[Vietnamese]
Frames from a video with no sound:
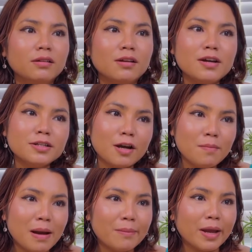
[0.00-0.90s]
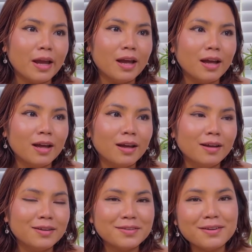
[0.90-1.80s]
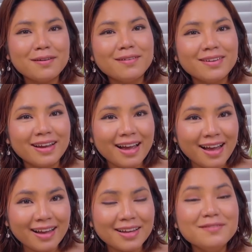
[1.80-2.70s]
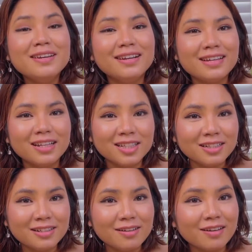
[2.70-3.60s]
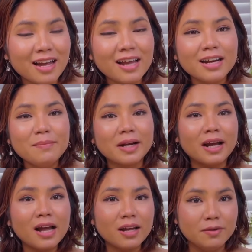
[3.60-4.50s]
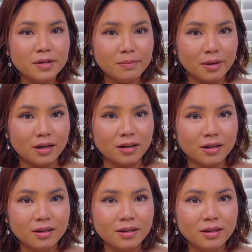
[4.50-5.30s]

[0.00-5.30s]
nói xấu ba mẹ cho người khác kiểu như là giải thích cho người khác để người khác hiểu cho mình